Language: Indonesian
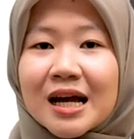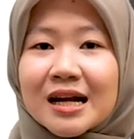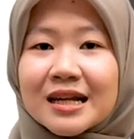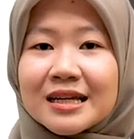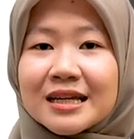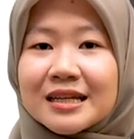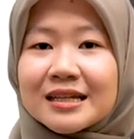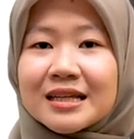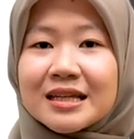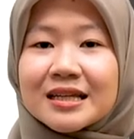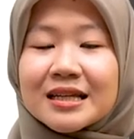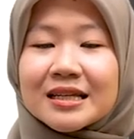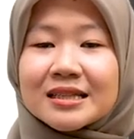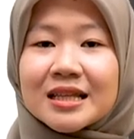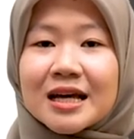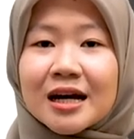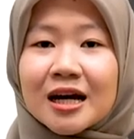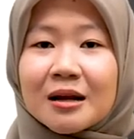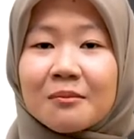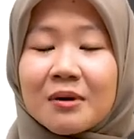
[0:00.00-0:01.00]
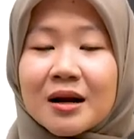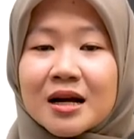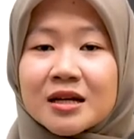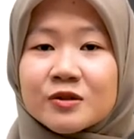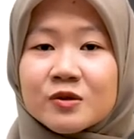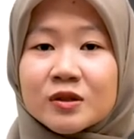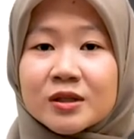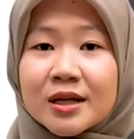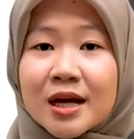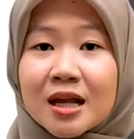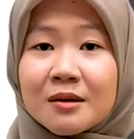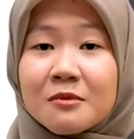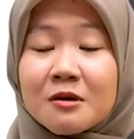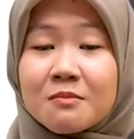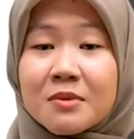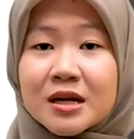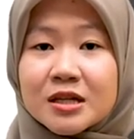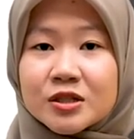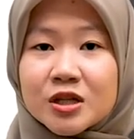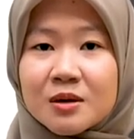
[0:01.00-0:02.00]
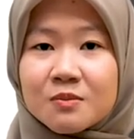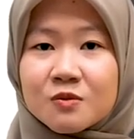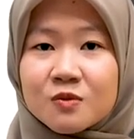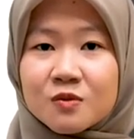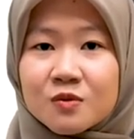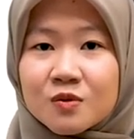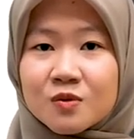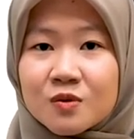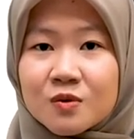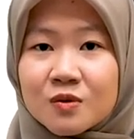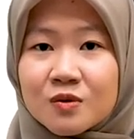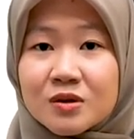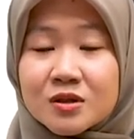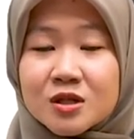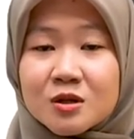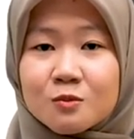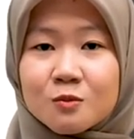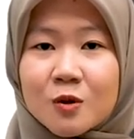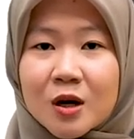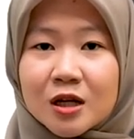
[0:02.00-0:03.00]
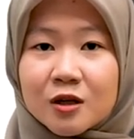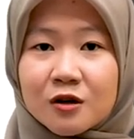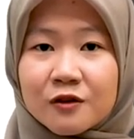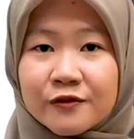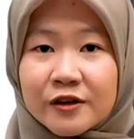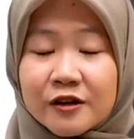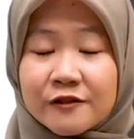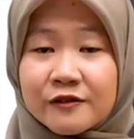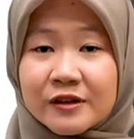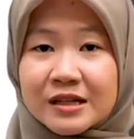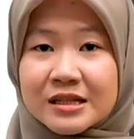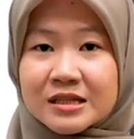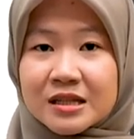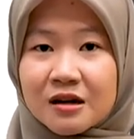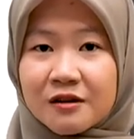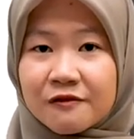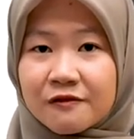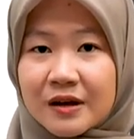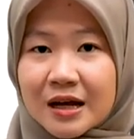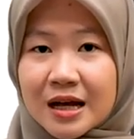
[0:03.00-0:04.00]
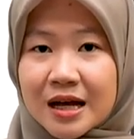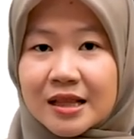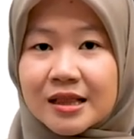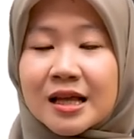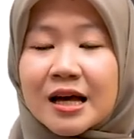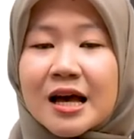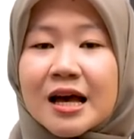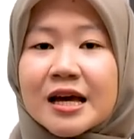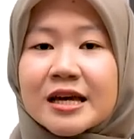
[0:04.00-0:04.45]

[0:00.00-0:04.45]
kali ini kita akan melanjutkan membaca buku sebuah novel filsafat